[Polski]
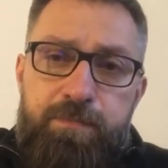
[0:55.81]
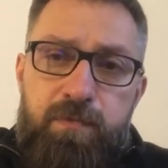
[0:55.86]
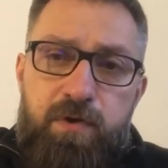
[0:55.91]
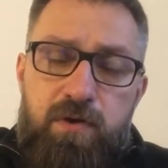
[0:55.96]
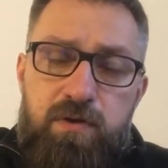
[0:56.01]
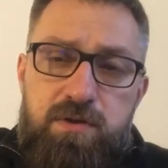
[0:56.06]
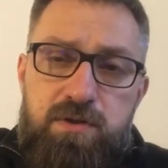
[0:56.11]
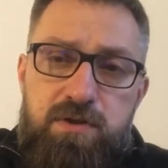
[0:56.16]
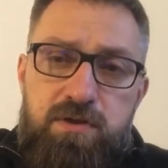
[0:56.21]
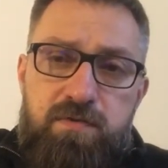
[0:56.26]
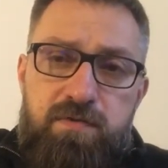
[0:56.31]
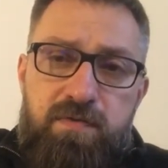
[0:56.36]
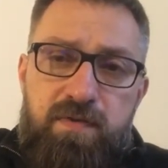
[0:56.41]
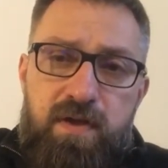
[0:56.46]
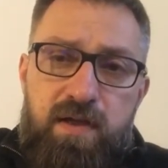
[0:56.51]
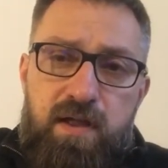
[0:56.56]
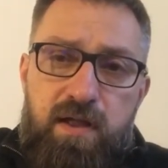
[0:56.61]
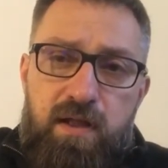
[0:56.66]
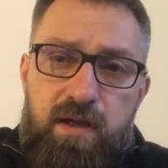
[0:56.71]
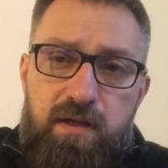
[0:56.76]
od
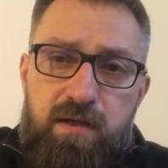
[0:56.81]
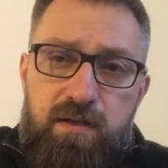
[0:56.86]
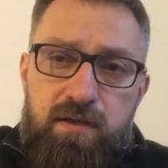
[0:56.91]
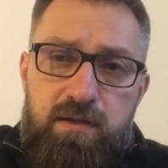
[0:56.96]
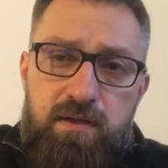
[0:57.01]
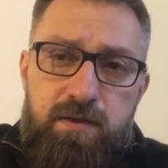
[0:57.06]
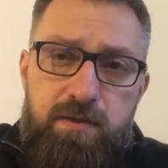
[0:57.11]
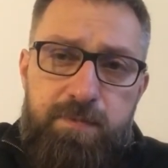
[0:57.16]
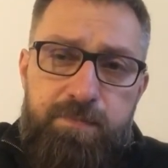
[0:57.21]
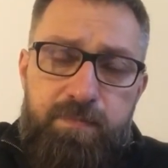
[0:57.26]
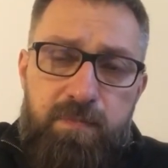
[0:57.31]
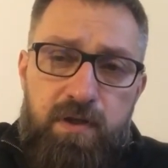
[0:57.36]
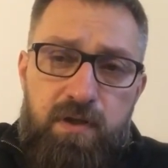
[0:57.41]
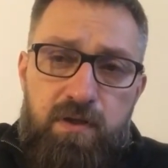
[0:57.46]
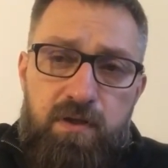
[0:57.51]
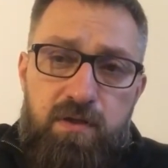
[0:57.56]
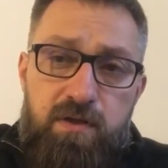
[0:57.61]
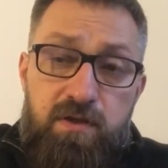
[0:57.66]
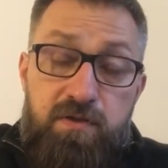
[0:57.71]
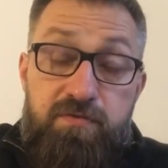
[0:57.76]
sfery
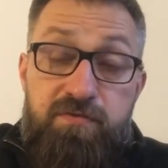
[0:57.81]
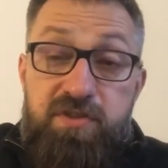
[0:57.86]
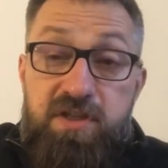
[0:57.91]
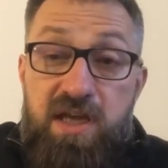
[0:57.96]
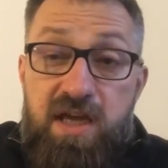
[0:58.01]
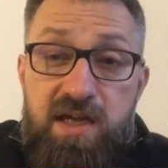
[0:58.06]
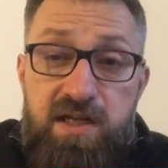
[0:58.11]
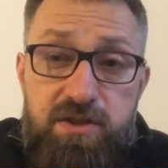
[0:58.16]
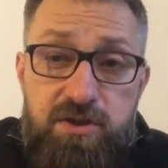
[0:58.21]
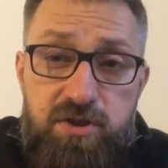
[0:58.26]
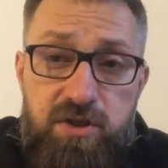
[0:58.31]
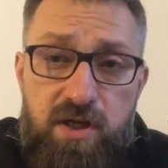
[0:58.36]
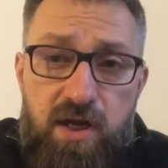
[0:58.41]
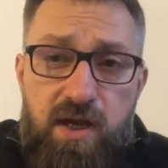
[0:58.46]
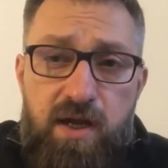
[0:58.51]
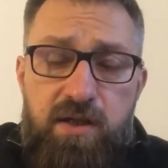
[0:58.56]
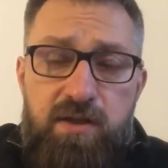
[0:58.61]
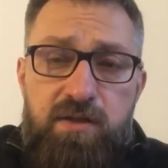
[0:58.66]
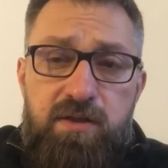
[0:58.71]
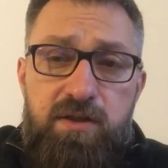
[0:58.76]

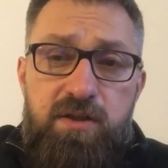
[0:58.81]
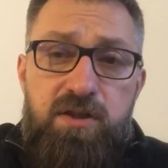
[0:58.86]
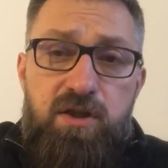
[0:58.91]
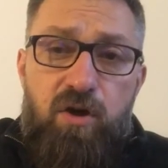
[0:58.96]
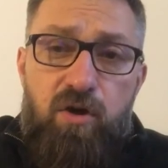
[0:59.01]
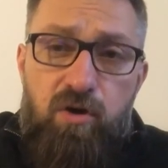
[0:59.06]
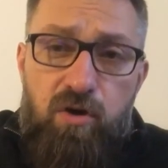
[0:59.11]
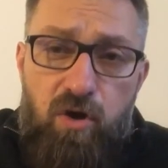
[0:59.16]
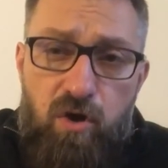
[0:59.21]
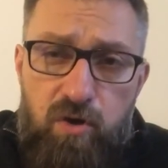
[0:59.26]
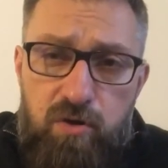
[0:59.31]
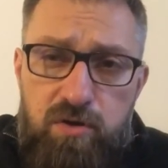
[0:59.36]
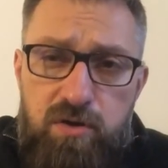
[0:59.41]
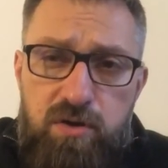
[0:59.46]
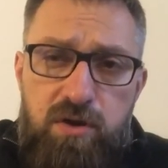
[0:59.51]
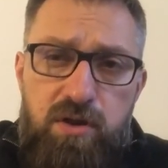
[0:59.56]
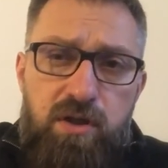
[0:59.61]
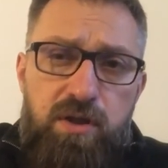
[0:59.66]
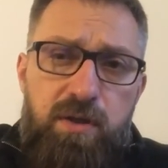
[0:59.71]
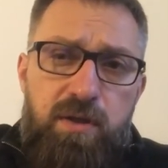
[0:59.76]
wierzeń,
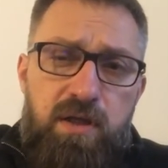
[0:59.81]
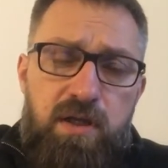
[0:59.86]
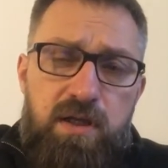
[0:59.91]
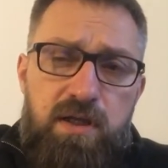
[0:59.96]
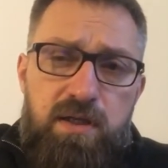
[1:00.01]
ideologii.